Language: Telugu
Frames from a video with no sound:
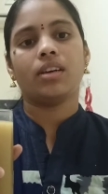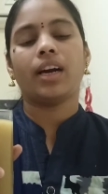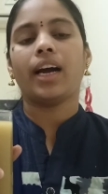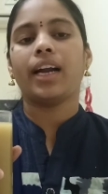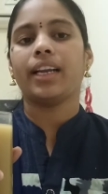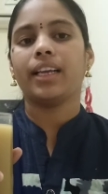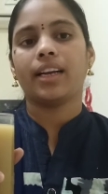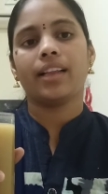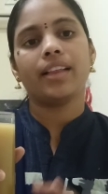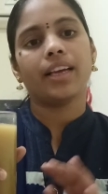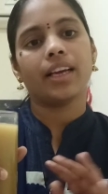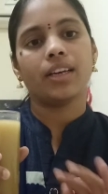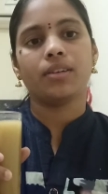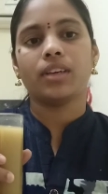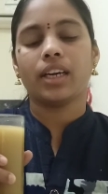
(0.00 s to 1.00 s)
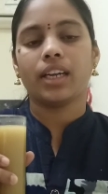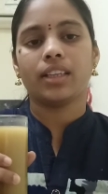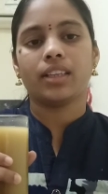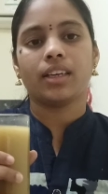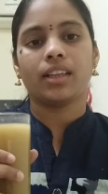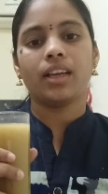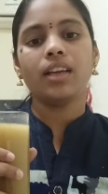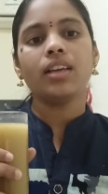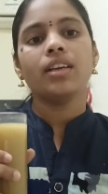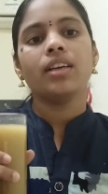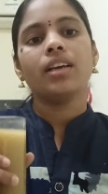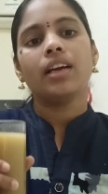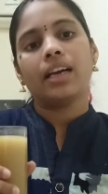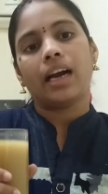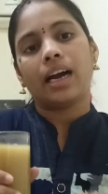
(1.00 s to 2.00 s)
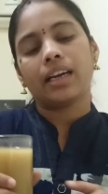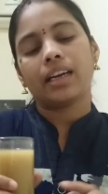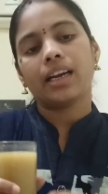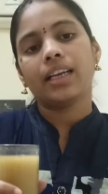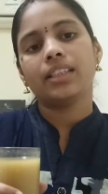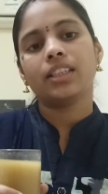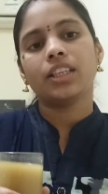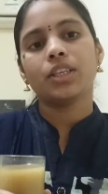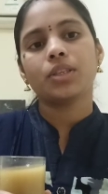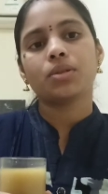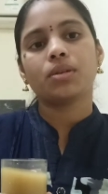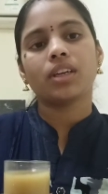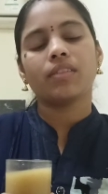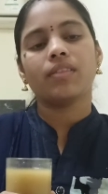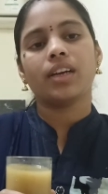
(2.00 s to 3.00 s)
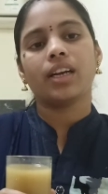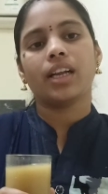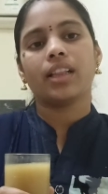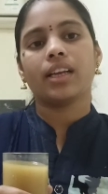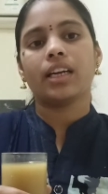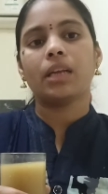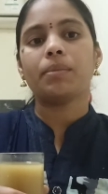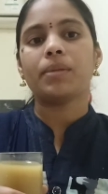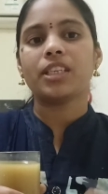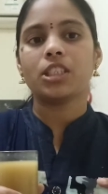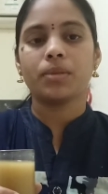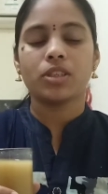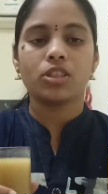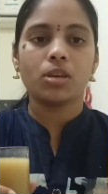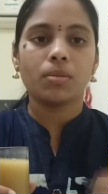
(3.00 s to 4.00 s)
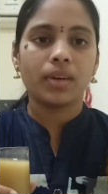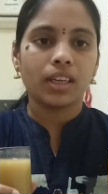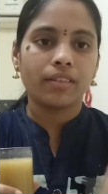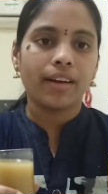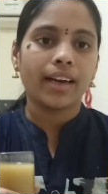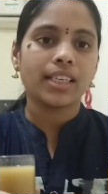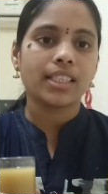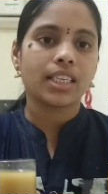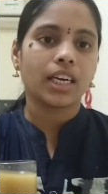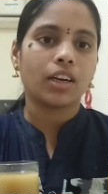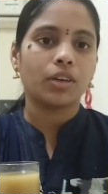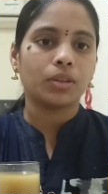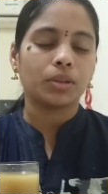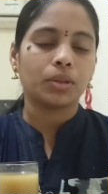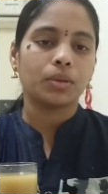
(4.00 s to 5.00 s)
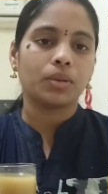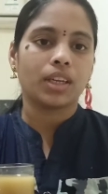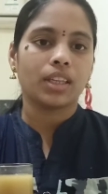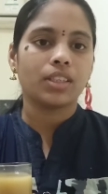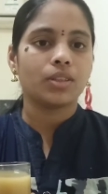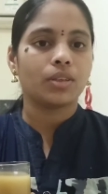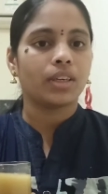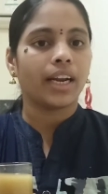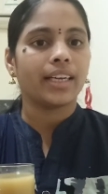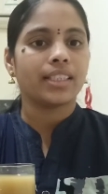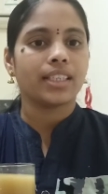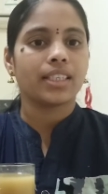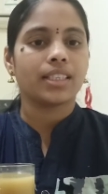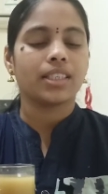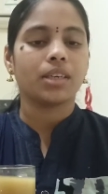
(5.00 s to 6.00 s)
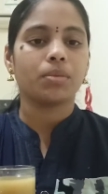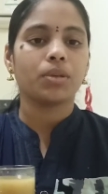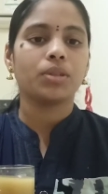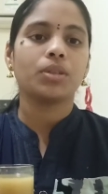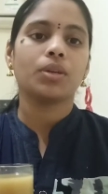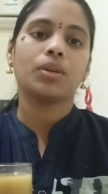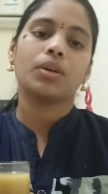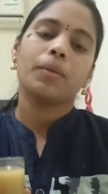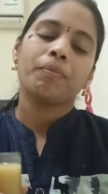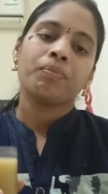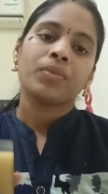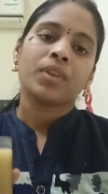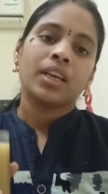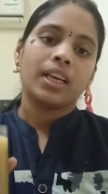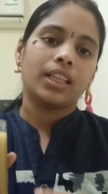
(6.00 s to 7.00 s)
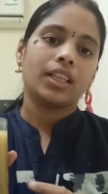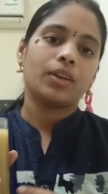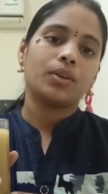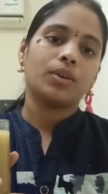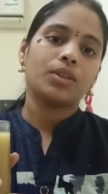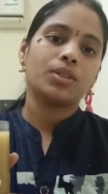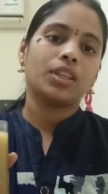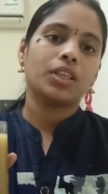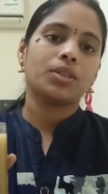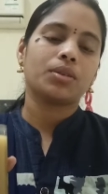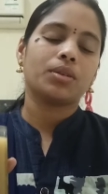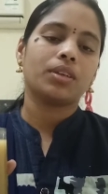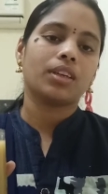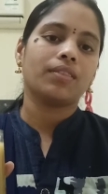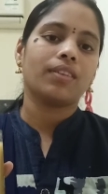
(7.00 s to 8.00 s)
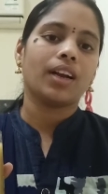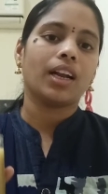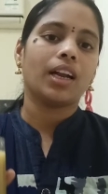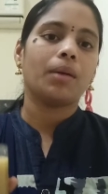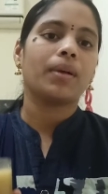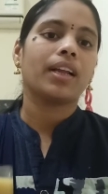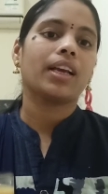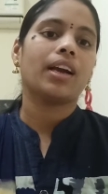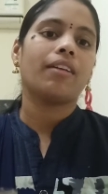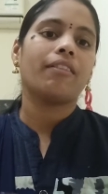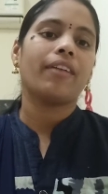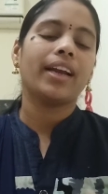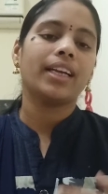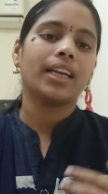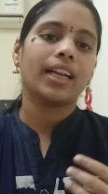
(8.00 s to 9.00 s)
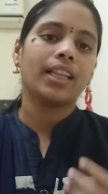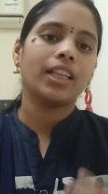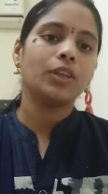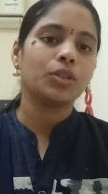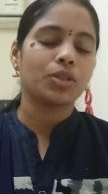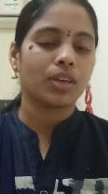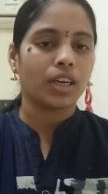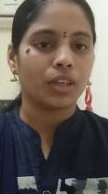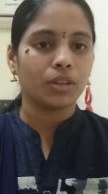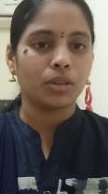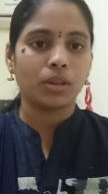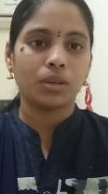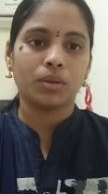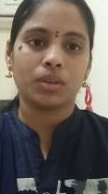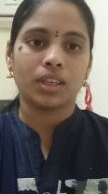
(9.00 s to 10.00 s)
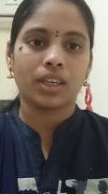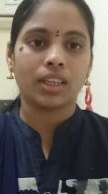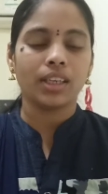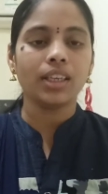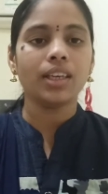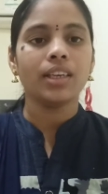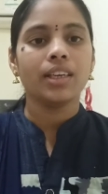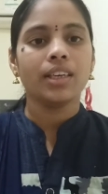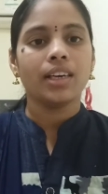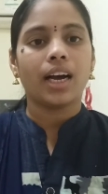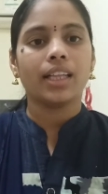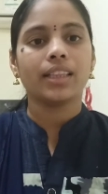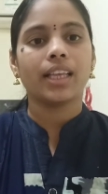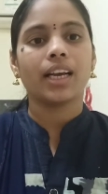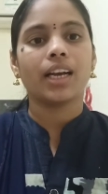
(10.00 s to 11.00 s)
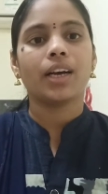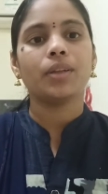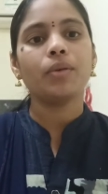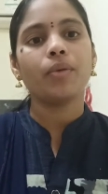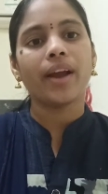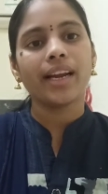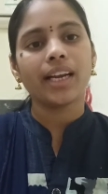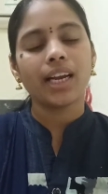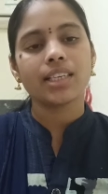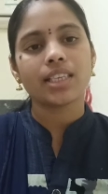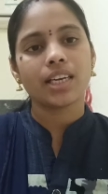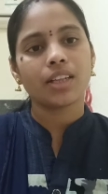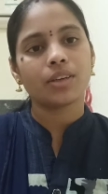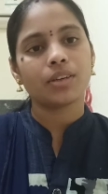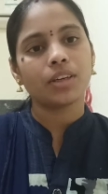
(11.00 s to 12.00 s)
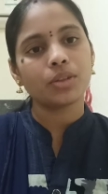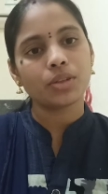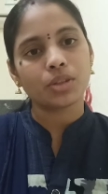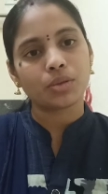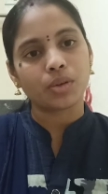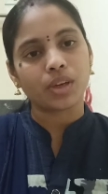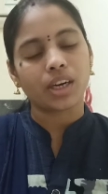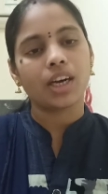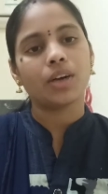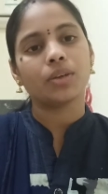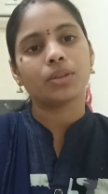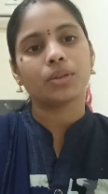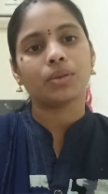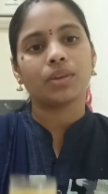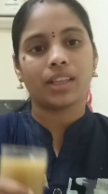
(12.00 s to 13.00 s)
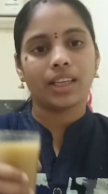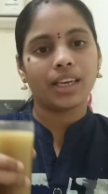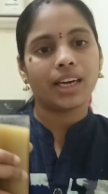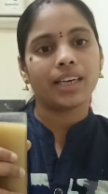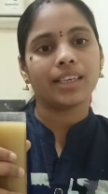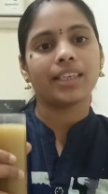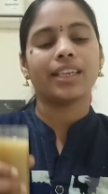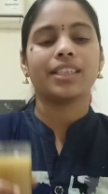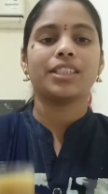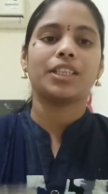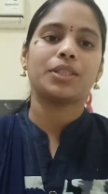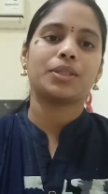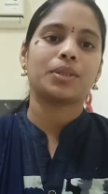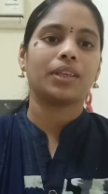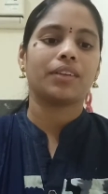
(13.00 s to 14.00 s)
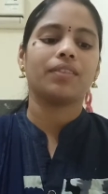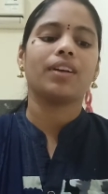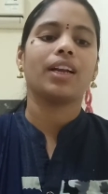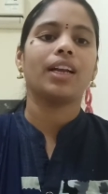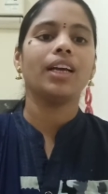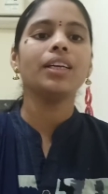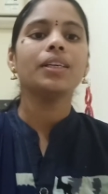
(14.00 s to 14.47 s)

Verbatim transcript: హనీ అనేది అలౌడ్ లేదు కదా అట్లా ఇది తీసుకోవటం వల్ల ఏంటంటే మధ్య మధ్యలో మనకి వెయిట్ స్ట్రక్ అవుతూ ఉంటుంది సో డైట్ చేసినప్పుడు సో ఇది రోజు తీసుకోవటం వల్ల మనకి ఆ వెయిట్ అనేది కొంచెం కదులుతూ ఉంటుంది అంతేకాదు వెయిట్ లాస్ అనేది కూడా కొంచెం త్వరగా అవుతూ ఉంటుంది ఇలాంటి డ్రింక్స్ తీసుకోవటం వల్ల